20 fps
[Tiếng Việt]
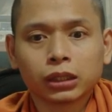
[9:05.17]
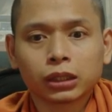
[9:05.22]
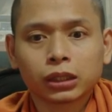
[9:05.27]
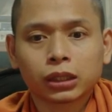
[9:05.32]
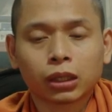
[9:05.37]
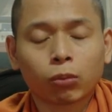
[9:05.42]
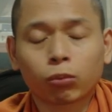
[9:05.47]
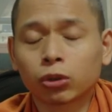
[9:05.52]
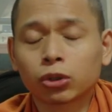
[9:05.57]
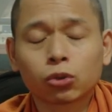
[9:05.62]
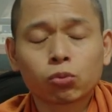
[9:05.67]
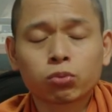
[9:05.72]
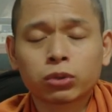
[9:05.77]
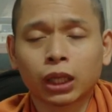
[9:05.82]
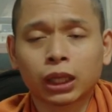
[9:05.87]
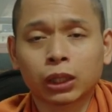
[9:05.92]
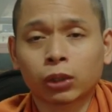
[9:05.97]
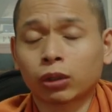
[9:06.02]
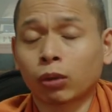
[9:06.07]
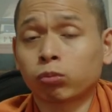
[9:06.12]
không có chúng
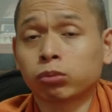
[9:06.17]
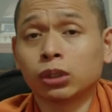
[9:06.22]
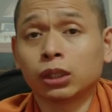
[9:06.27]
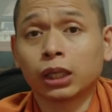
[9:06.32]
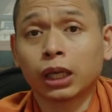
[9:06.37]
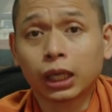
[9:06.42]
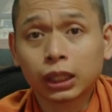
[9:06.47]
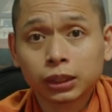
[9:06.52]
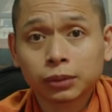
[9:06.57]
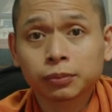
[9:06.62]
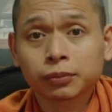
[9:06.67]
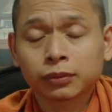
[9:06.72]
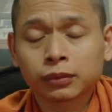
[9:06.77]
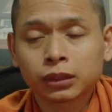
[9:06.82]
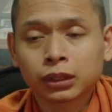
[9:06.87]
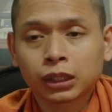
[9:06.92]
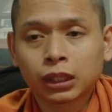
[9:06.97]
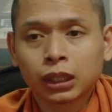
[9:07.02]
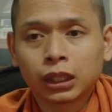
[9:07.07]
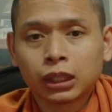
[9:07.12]
sanh nào đọc được hết
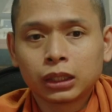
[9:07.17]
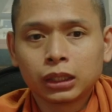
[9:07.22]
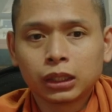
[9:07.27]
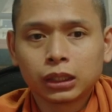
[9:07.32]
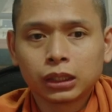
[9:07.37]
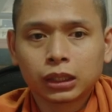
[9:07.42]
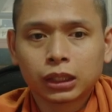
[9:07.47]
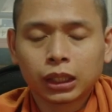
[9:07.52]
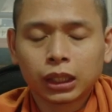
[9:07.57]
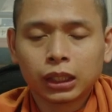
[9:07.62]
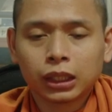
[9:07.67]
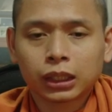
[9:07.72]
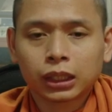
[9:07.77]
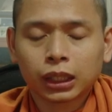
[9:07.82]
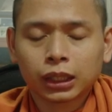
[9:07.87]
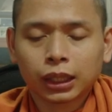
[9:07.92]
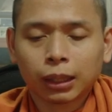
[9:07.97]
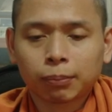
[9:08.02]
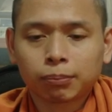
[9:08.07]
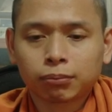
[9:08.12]
nhưng khi
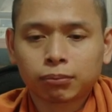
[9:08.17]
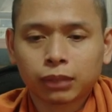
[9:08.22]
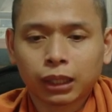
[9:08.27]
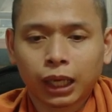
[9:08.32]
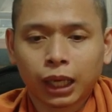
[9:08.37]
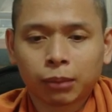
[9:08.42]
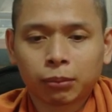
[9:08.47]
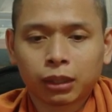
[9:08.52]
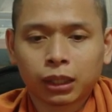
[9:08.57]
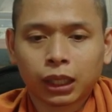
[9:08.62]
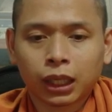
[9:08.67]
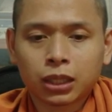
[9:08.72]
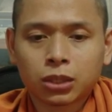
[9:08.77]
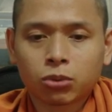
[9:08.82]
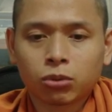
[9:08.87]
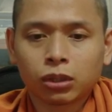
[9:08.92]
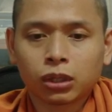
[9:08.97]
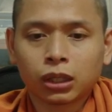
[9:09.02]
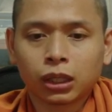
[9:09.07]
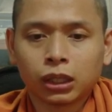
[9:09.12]
cái tâm ngài mà ngài
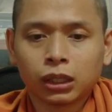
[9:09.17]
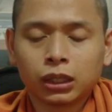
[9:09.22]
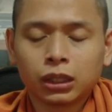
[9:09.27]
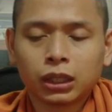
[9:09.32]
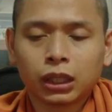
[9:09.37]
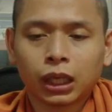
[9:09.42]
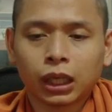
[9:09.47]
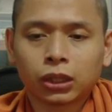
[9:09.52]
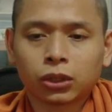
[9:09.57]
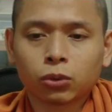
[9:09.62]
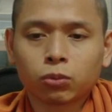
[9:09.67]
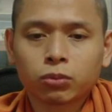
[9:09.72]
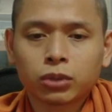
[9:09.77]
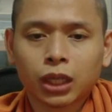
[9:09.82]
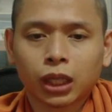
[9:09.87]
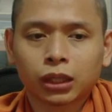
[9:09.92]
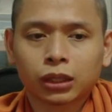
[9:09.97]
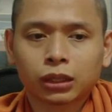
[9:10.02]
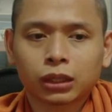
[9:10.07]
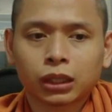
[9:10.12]
suy nghĩ là chúng
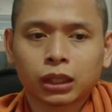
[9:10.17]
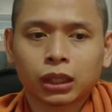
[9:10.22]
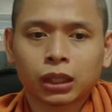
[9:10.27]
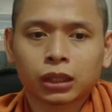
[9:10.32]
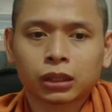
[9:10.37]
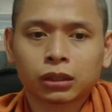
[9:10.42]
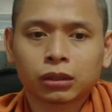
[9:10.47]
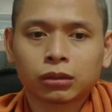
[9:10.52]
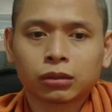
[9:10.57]
sanh à,